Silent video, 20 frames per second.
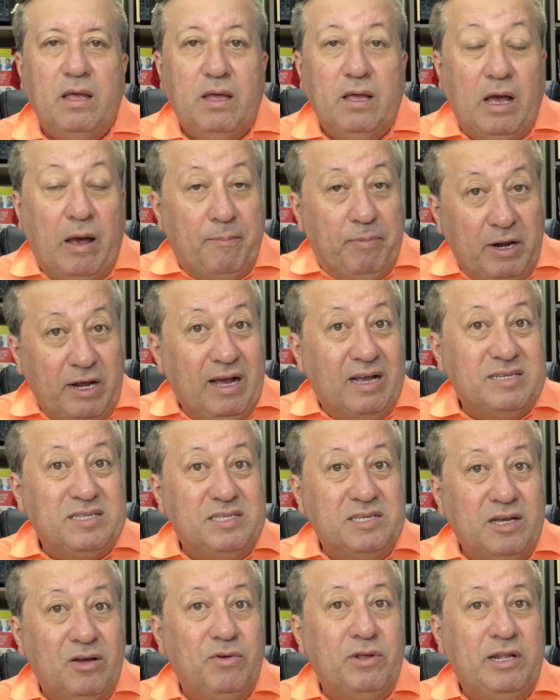A
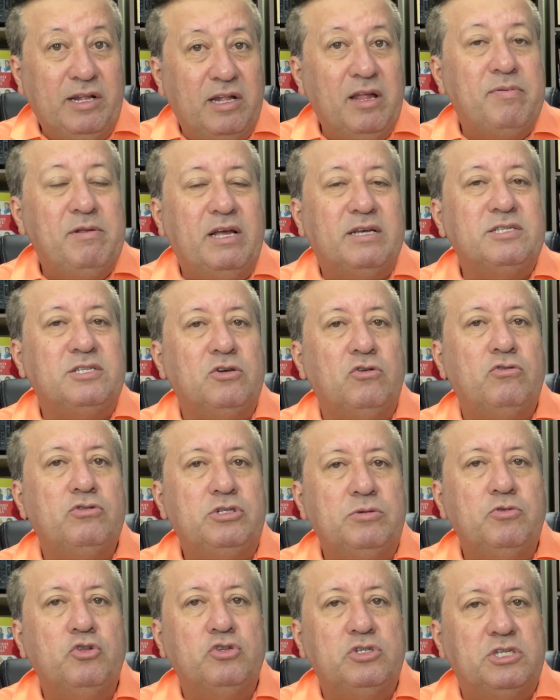aplicação, a determinação do
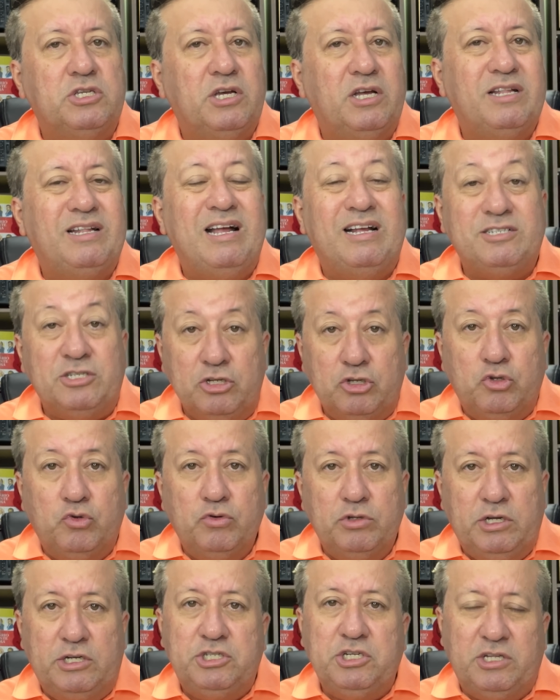time do Santa, a
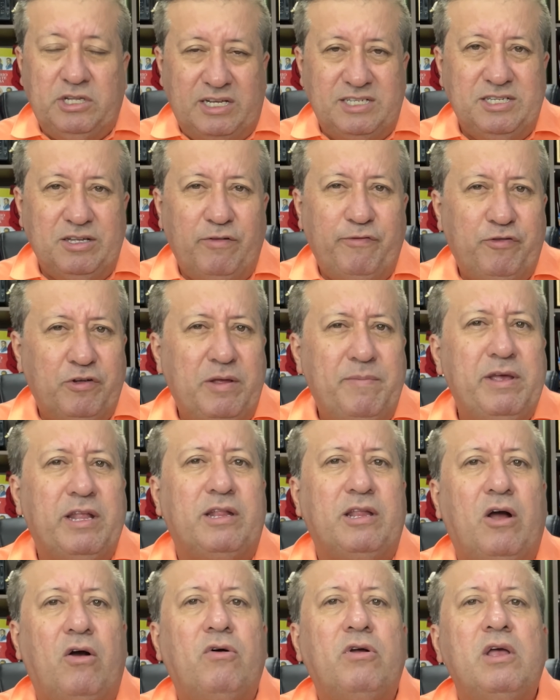atitude, acho que está sendo
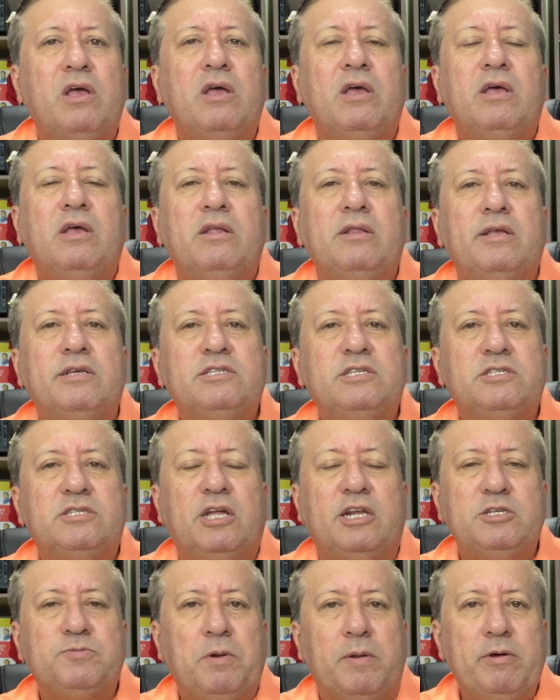fundamental nesses
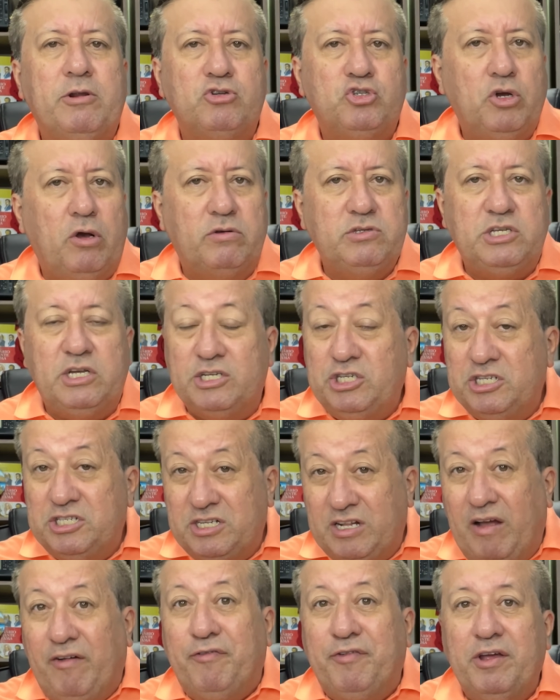três primeiros jogos que a gente
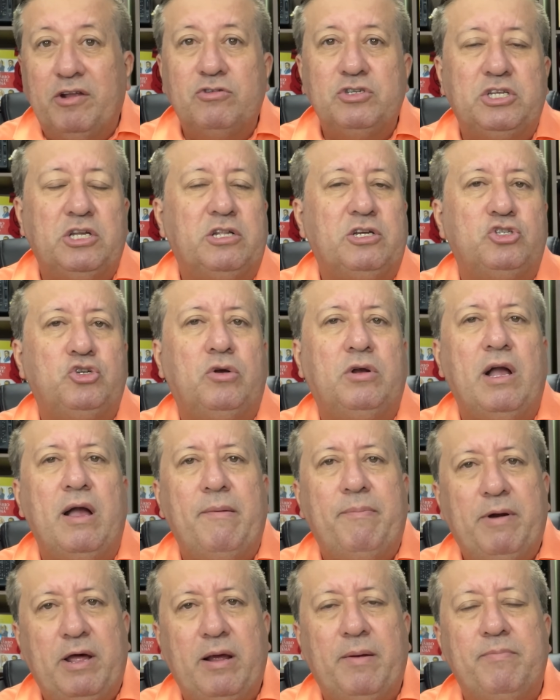está vendo o Santa
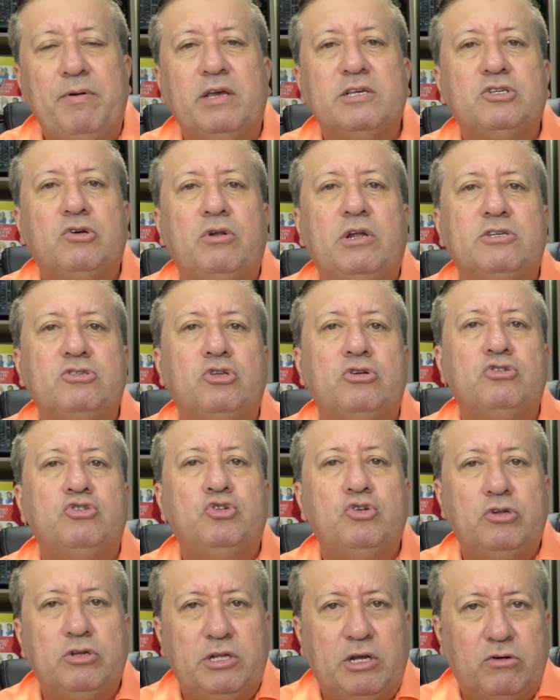jogar. Parabéns ao Leston
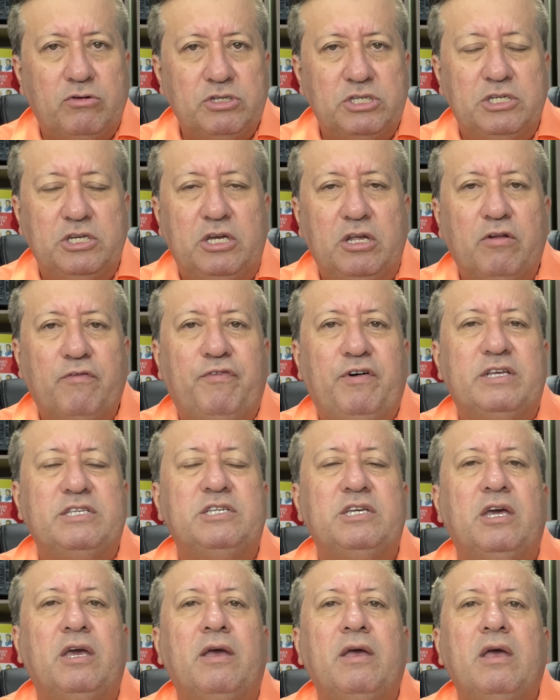Júnior, que está conseguindo
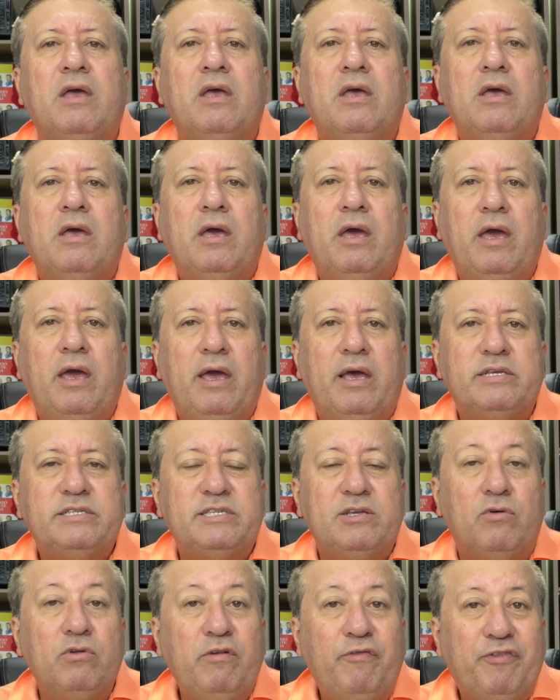fazer é,
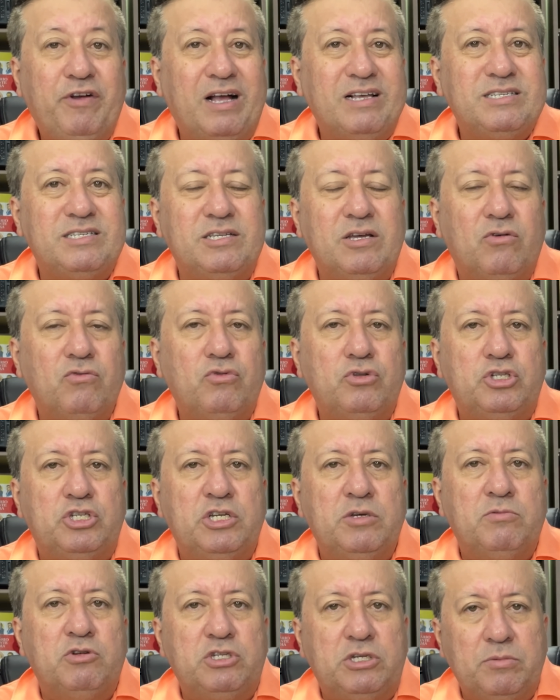essa unificação no
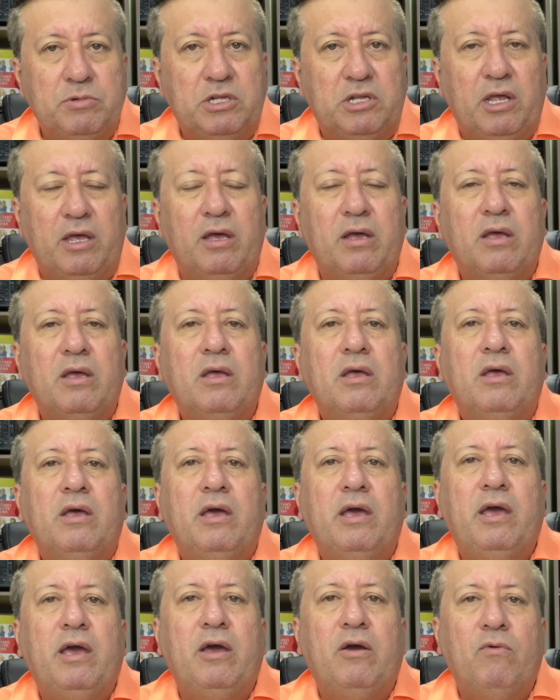time, o time ter
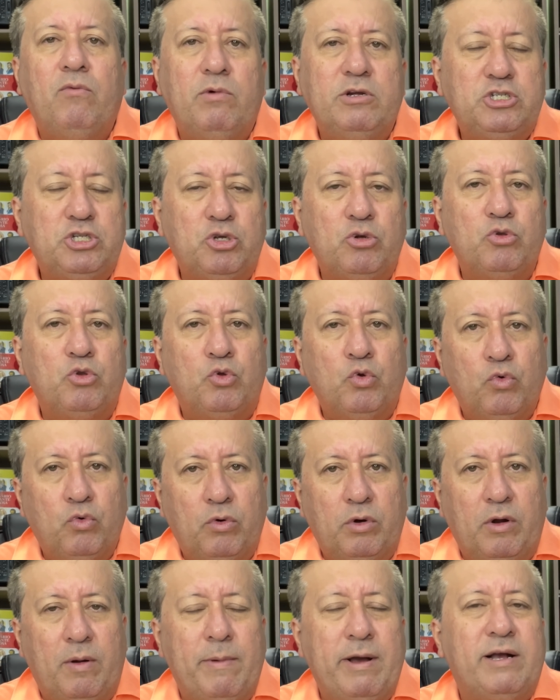é, uma
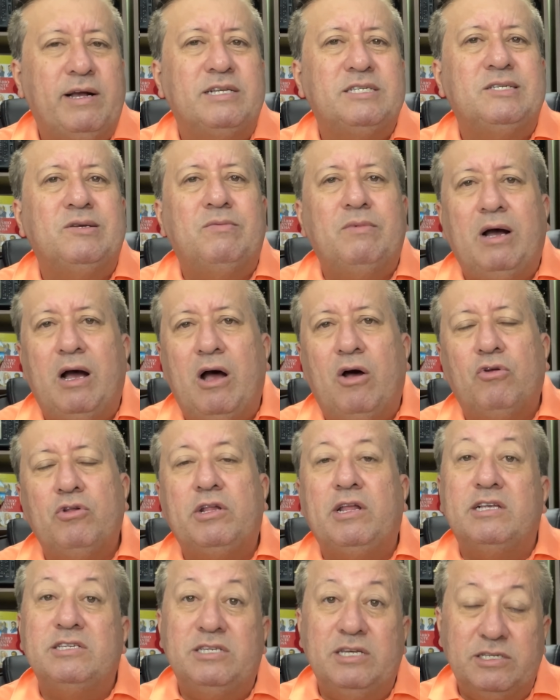estrutura, marcação
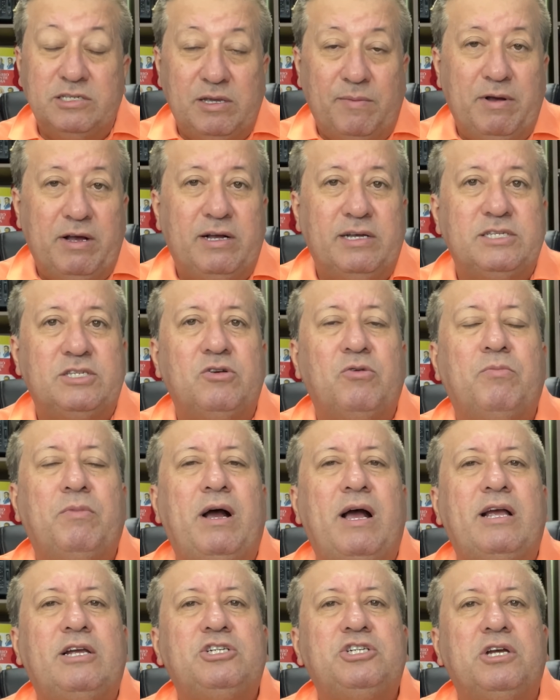alta, às vezes a marcação
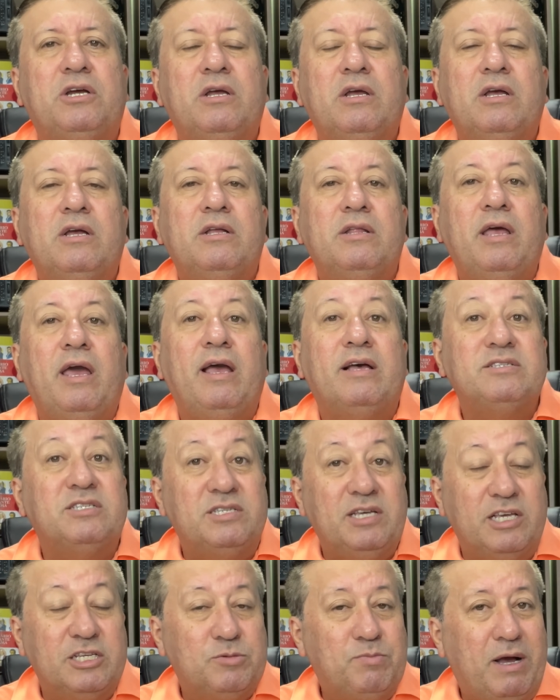baixa, né,
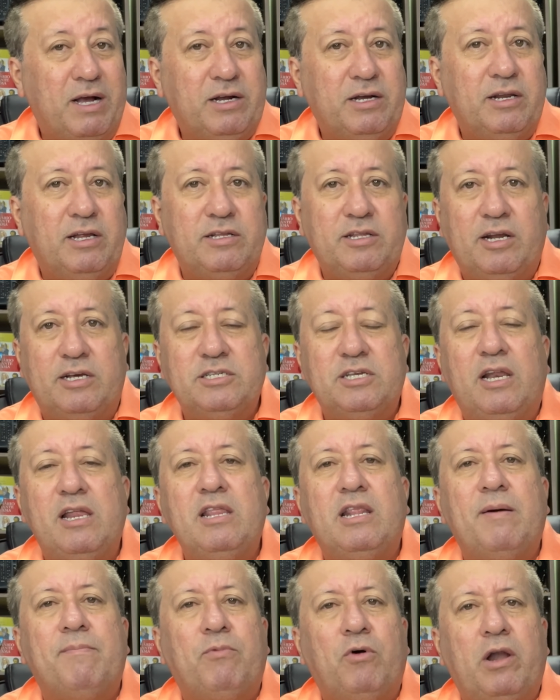às vezes marcando atrás da
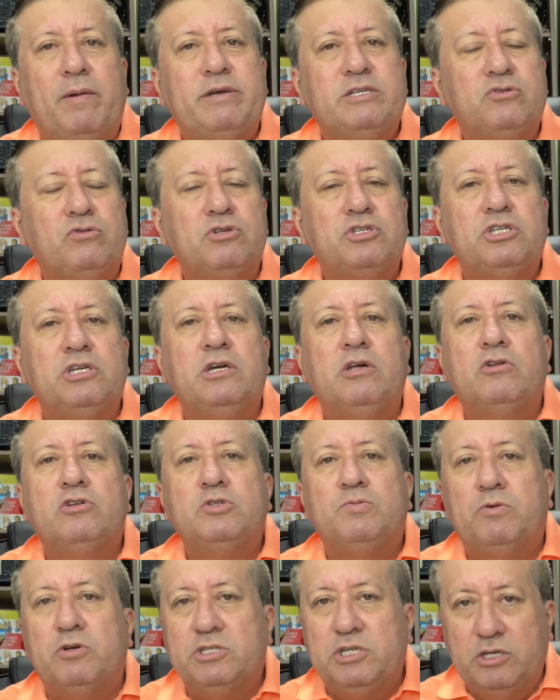linha da bola, mas conseguindo
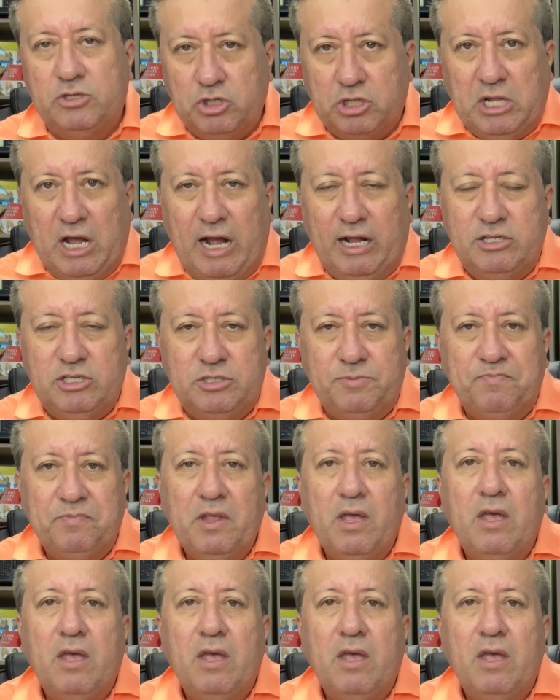os bons resultados.